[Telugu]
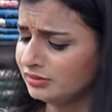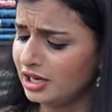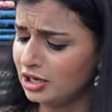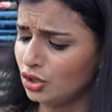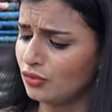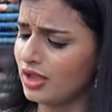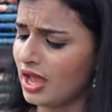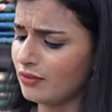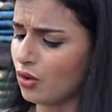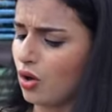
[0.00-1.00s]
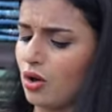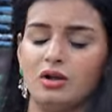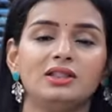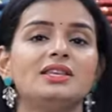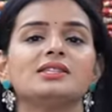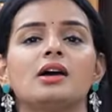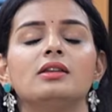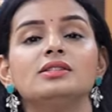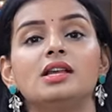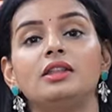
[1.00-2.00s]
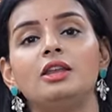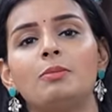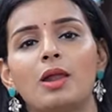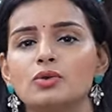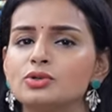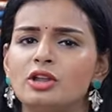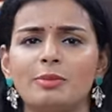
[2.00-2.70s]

దీంట్లో వీ హ్యావ్ ఆల్ దీస్ కలర్స్ అండ్ దీని బ్లౌజ్ కూడా